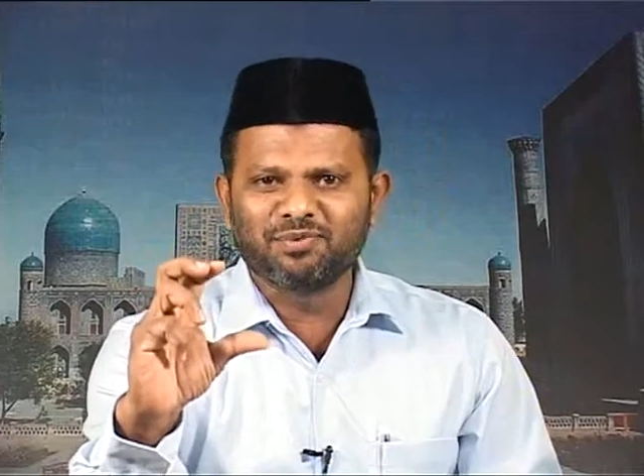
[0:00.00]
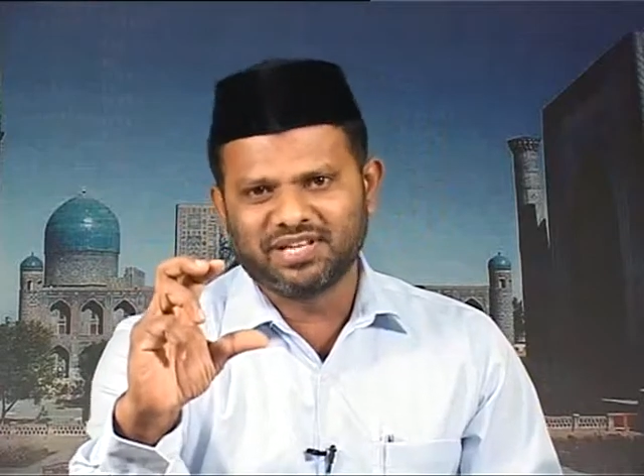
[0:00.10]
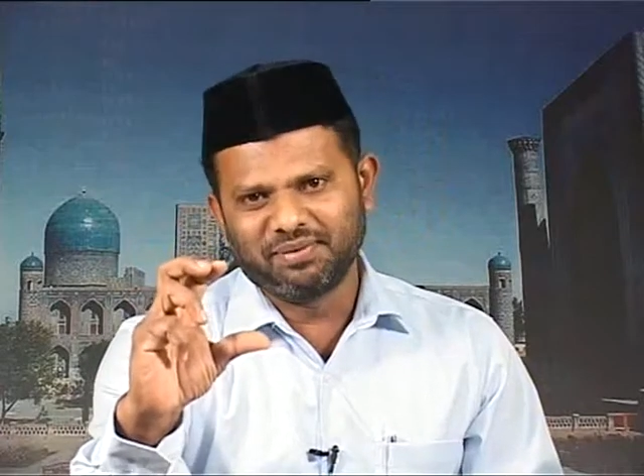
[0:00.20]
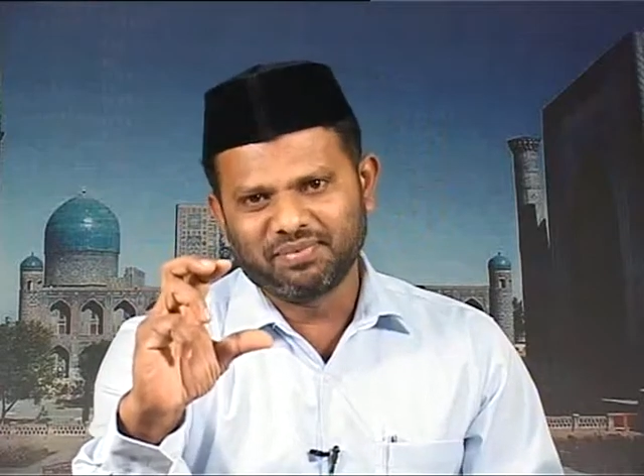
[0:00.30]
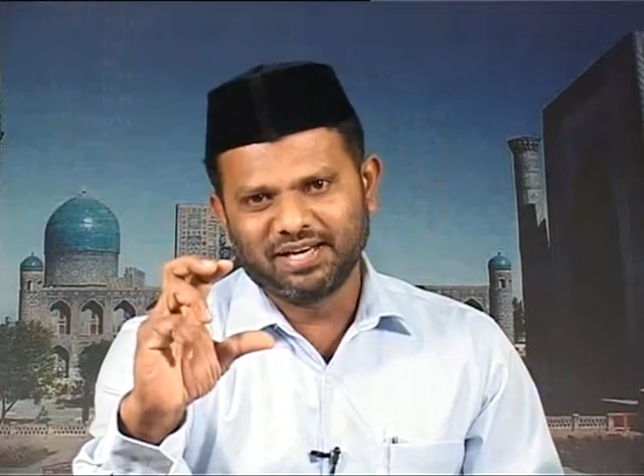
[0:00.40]

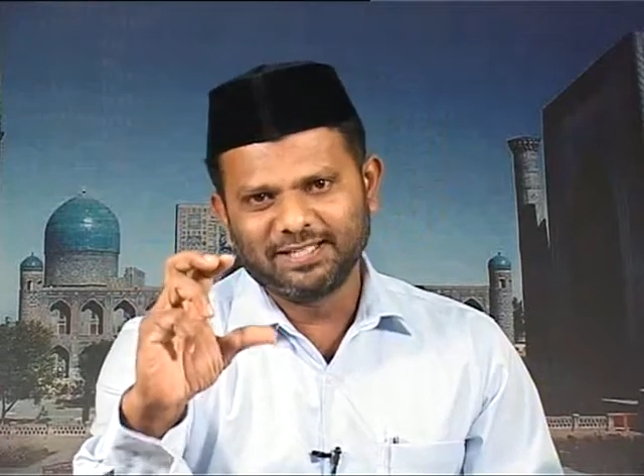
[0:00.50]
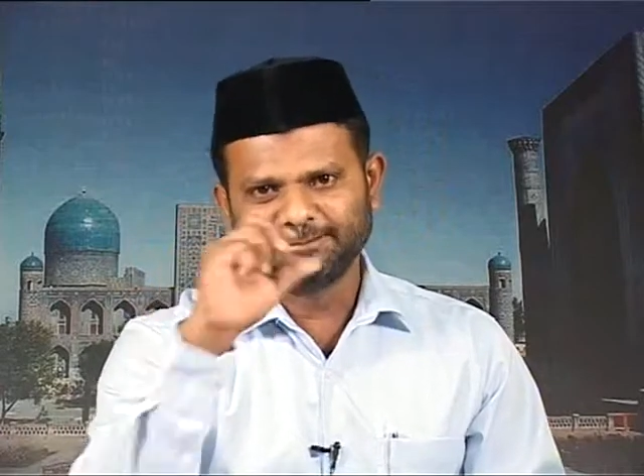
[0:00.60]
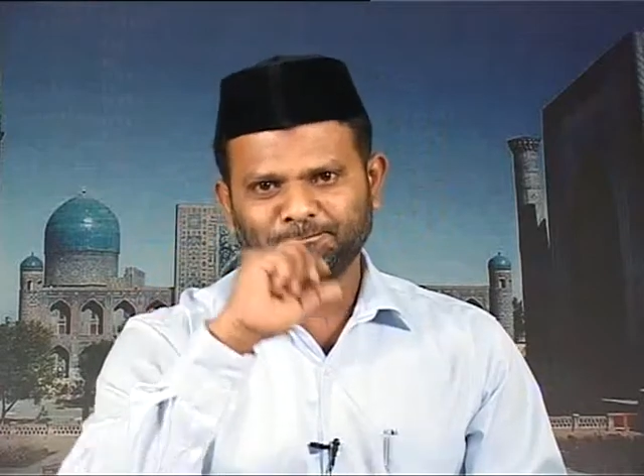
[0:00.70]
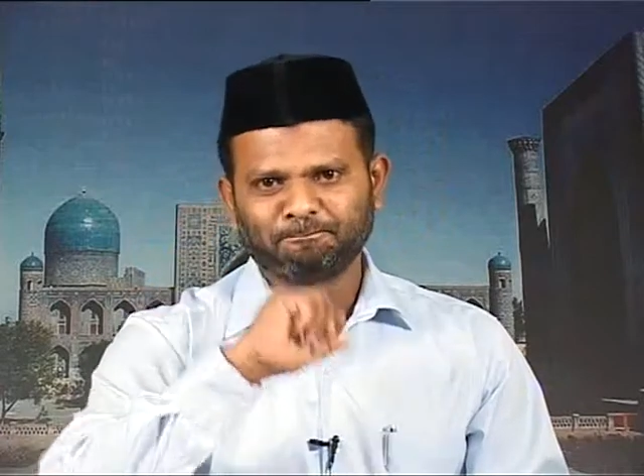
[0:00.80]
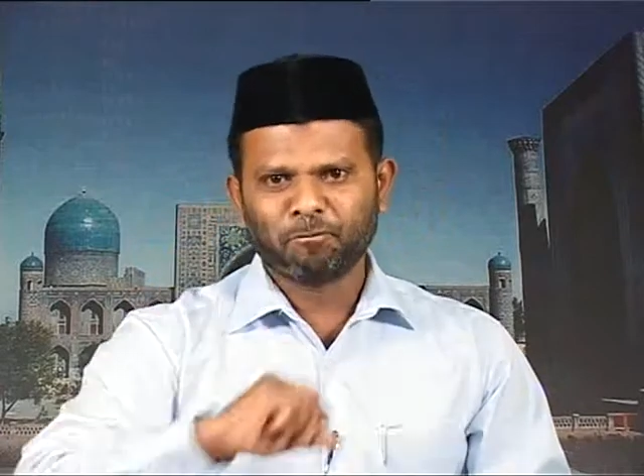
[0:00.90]
முஸ்லீம்கள்
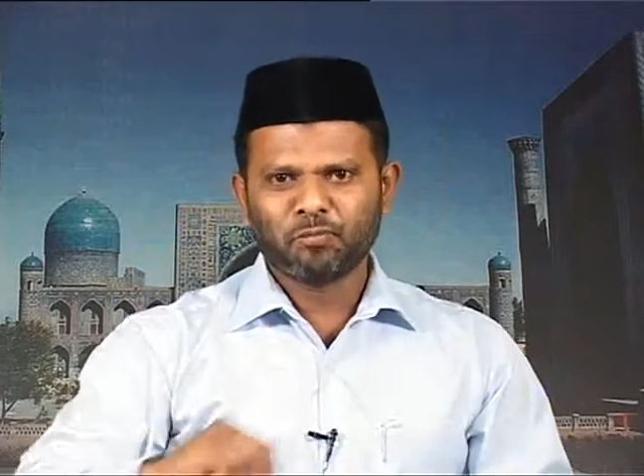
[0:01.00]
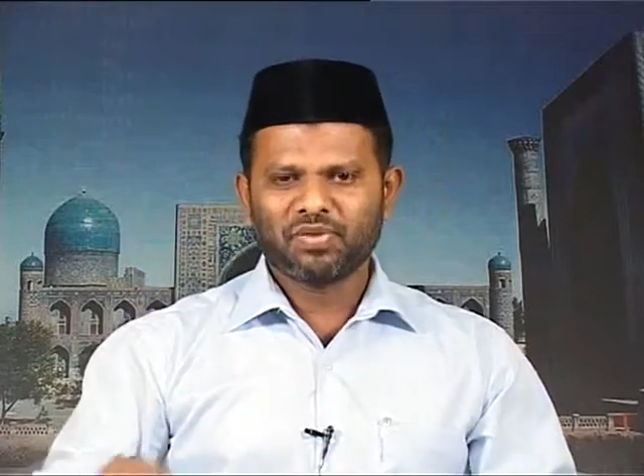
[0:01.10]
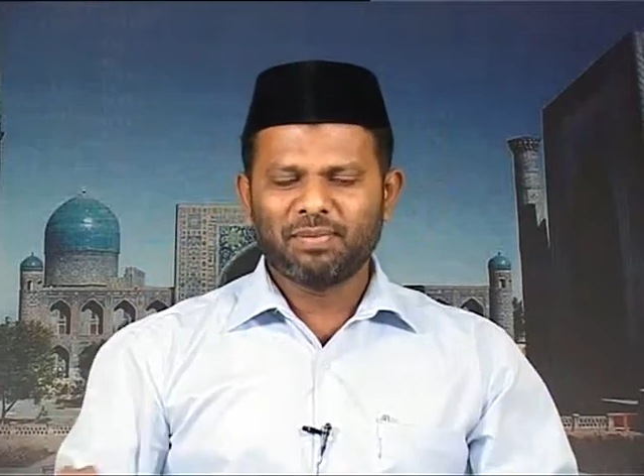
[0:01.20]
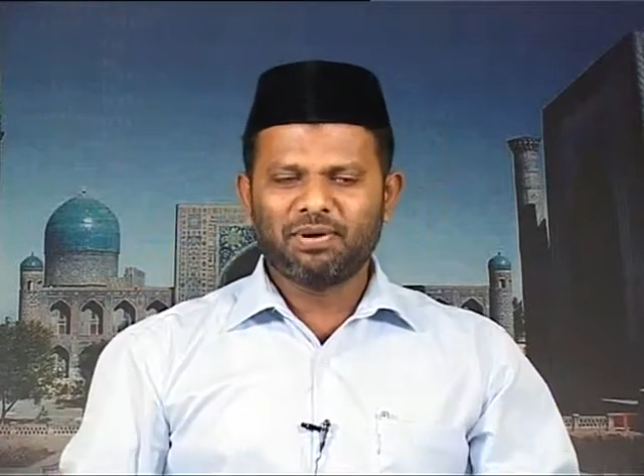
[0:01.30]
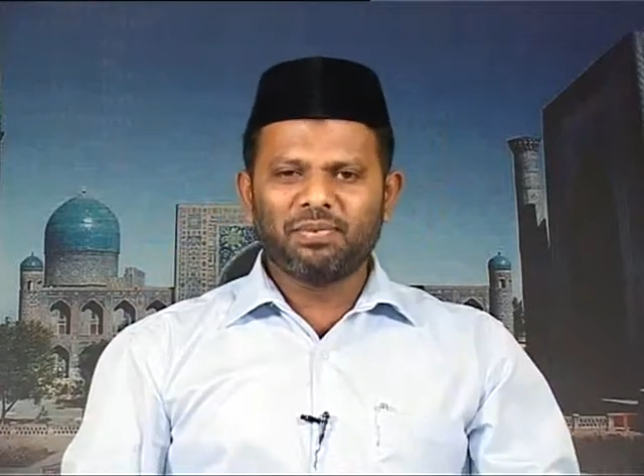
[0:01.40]

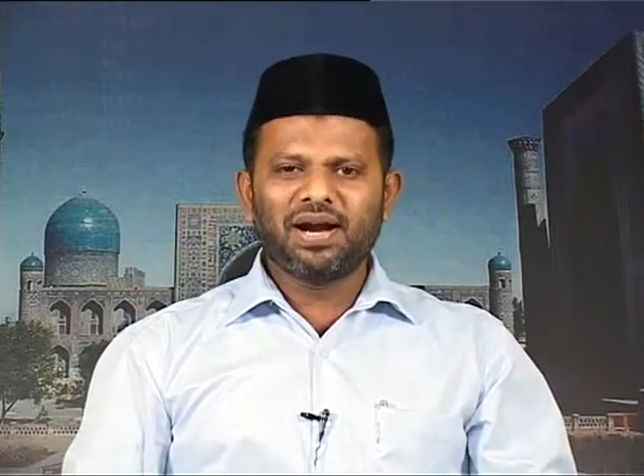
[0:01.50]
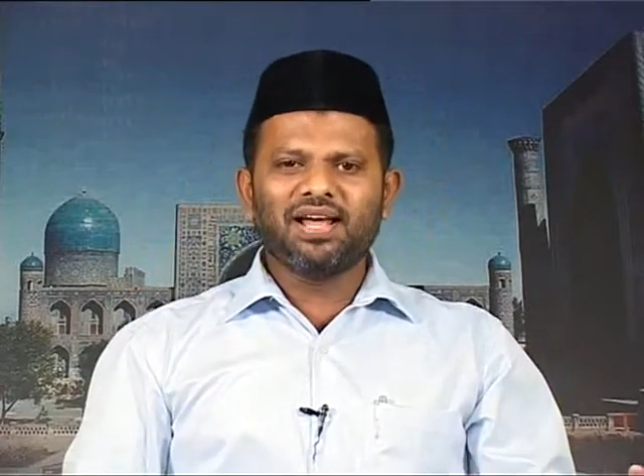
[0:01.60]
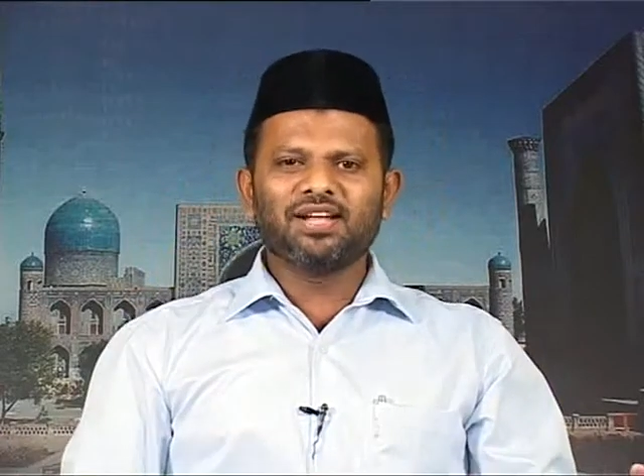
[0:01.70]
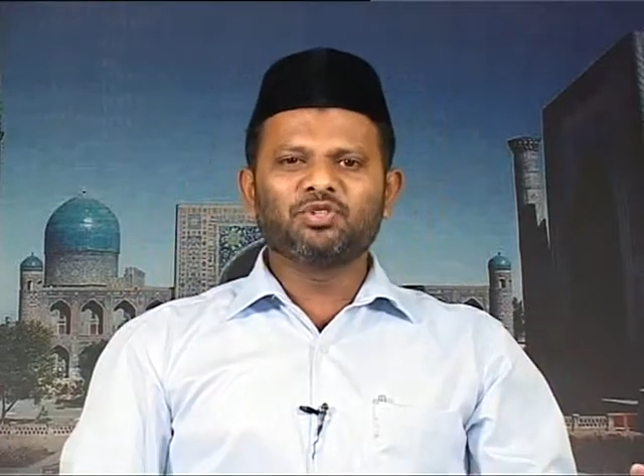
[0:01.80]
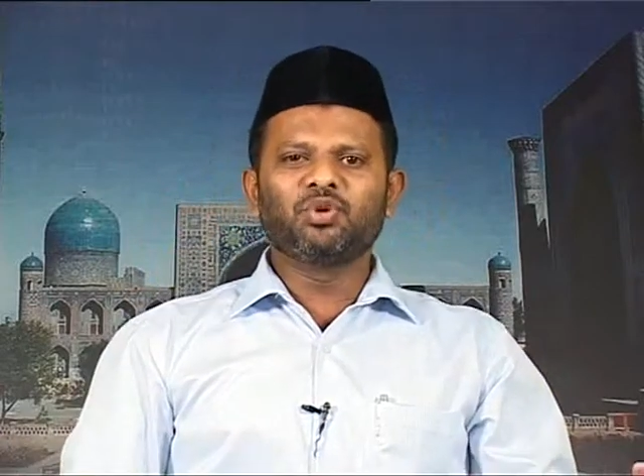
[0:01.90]

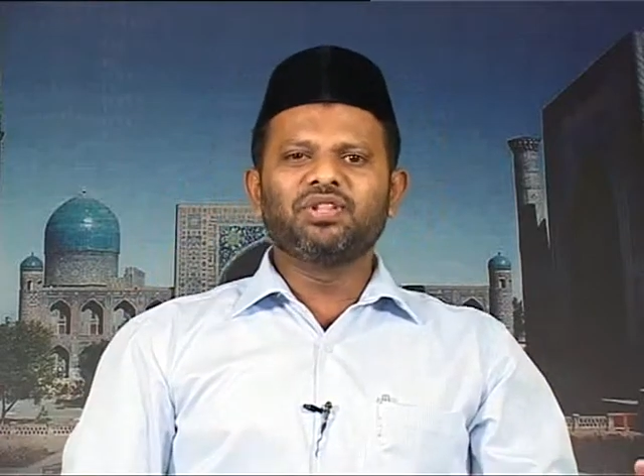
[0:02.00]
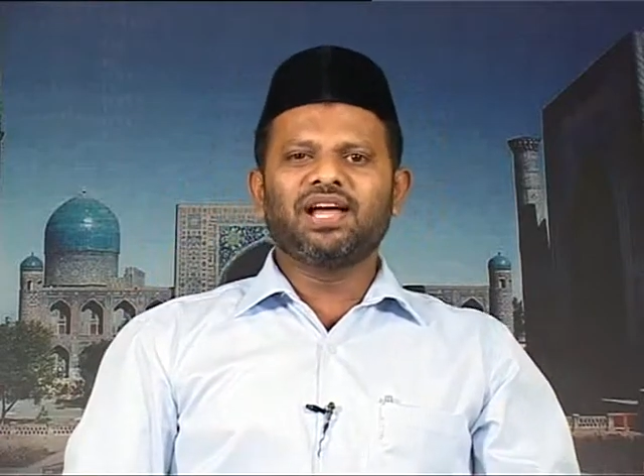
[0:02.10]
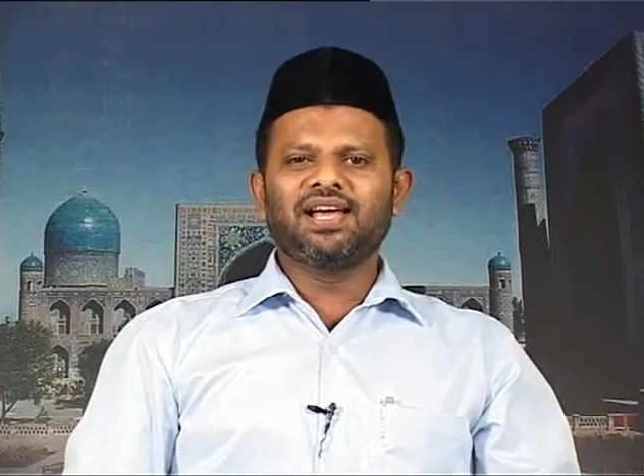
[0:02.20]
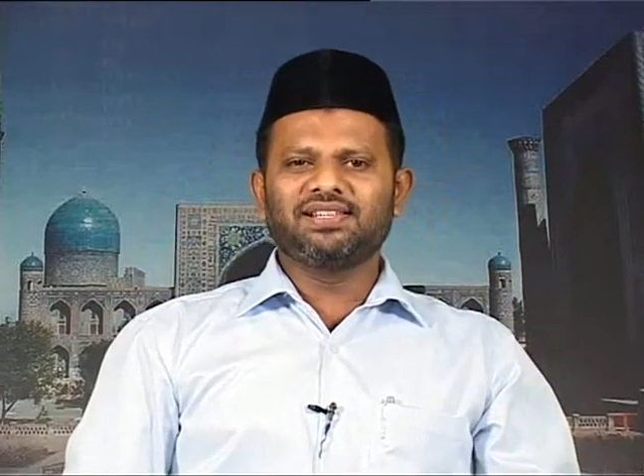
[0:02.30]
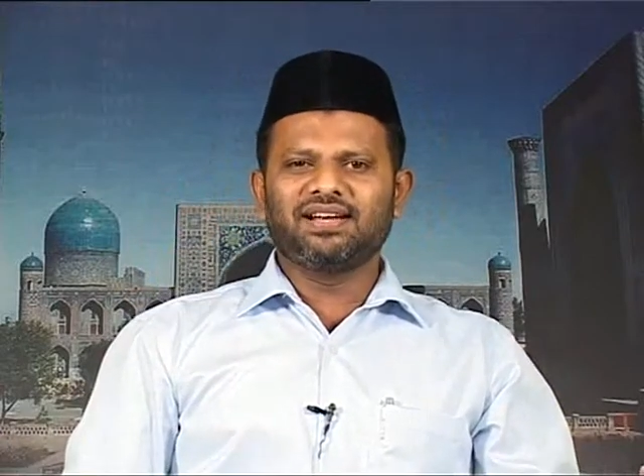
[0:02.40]
பெருமானார்
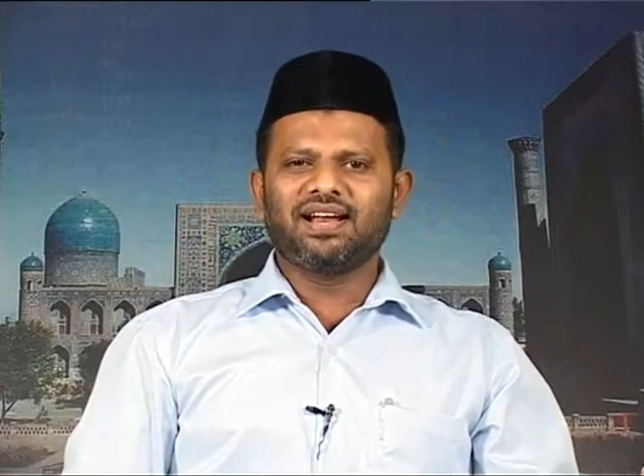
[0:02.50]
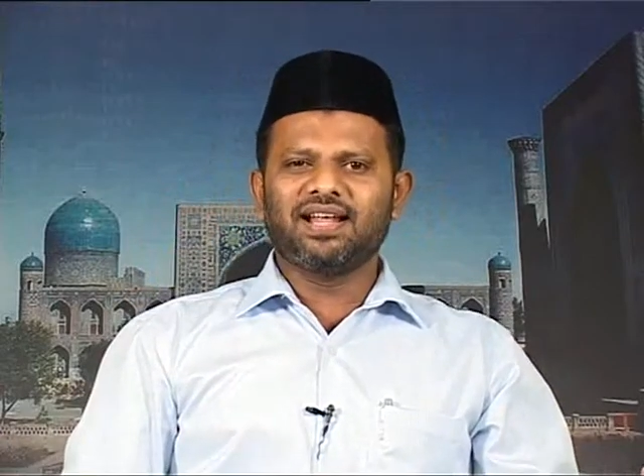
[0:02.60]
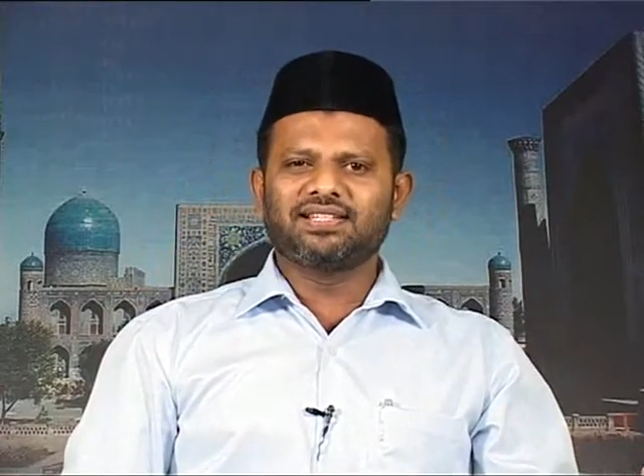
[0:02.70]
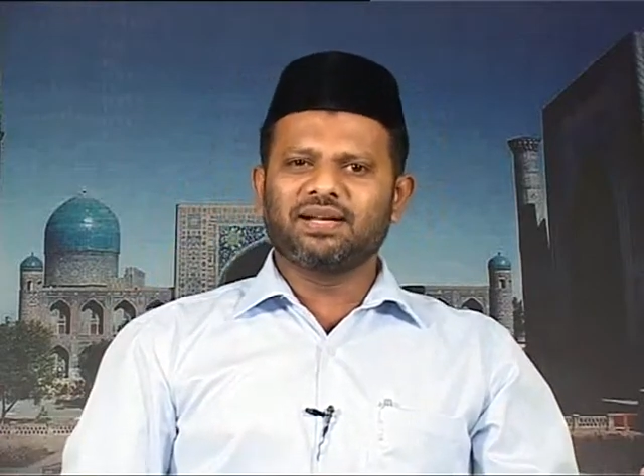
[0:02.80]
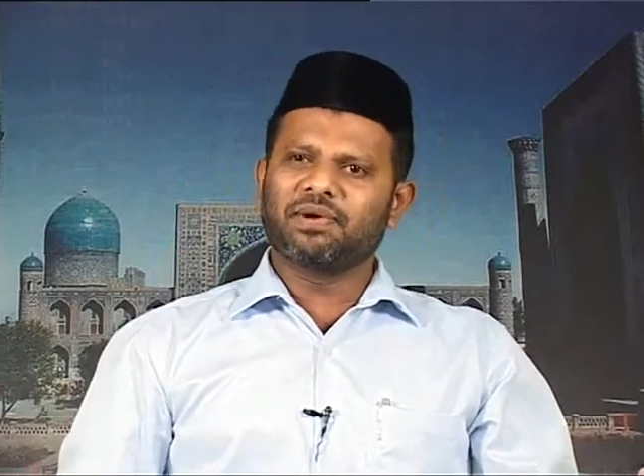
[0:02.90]
ரசூலுல்லாஹி சல்லா
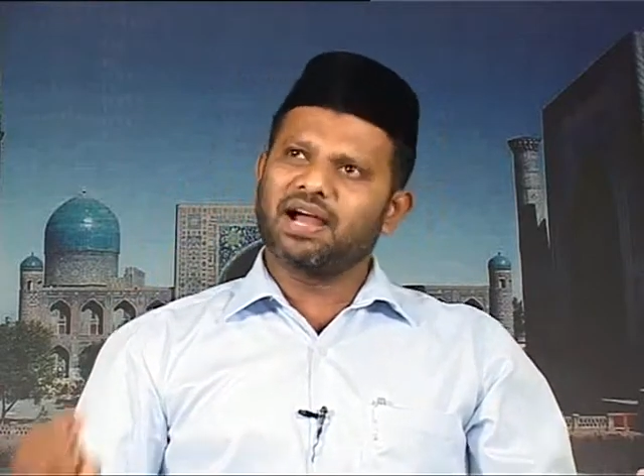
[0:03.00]
அலிஸ்லம்